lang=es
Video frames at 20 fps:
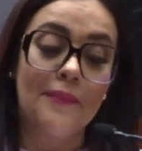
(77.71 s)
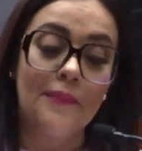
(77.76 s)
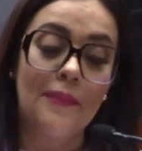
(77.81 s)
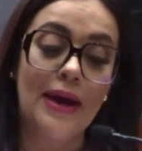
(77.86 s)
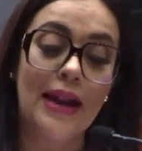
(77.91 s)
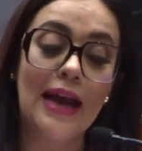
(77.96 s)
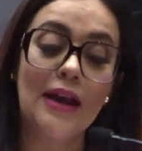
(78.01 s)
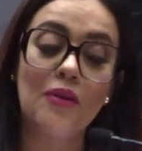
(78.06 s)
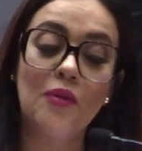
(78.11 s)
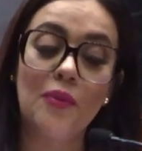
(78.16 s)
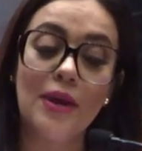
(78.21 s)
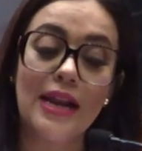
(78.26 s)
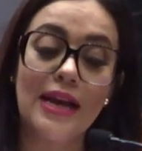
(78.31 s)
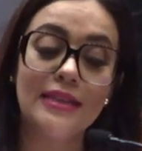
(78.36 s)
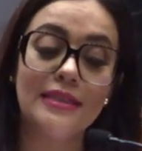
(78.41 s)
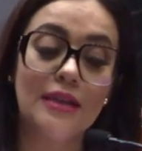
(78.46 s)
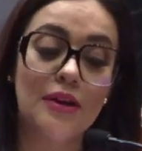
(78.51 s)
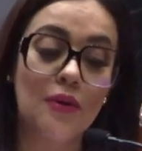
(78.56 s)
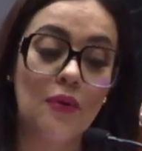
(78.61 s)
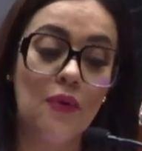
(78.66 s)
para que
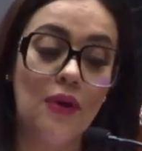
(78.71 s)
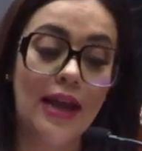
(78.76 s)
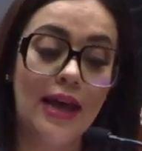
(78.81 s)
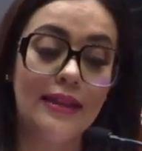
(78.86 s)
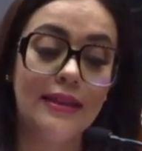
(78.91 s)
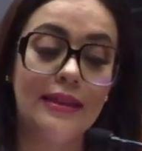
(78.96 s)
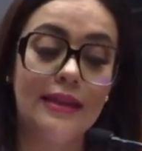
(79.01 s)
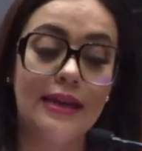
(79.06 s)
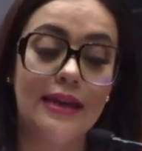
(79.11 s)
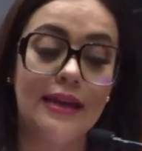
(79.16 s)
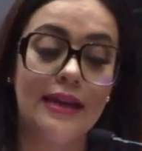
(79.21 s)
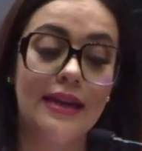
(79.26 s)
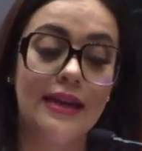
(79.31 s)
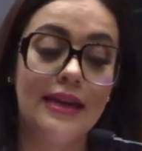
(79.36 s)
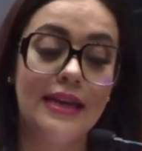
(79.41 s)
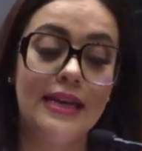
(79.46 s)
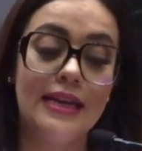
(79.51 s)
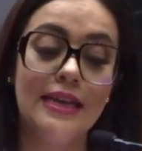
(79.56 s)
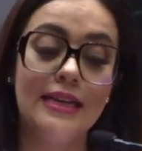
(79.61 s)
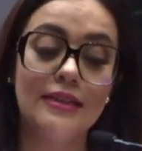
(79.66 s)
hubiera circulante
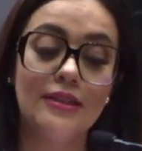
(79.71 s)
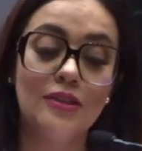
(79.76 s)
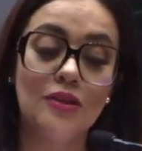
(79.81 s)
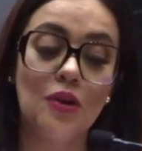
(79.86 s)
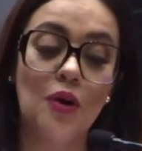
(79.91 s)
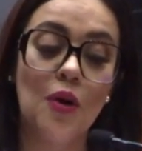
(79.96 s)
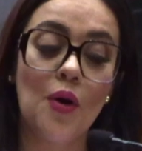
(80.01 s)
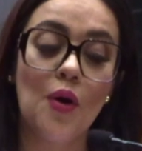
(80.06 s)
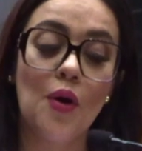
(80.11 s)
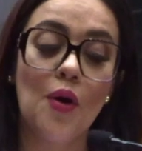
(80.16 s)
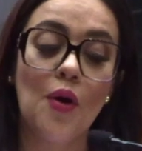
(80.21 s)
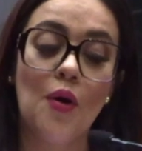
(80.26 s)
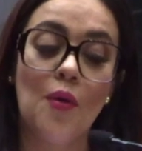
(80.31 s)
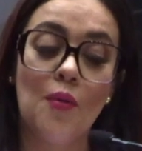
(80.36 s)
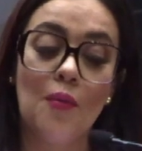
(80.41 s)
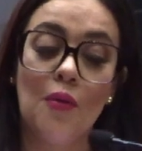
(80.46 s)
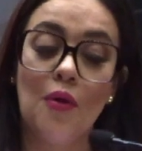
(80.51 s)
y esto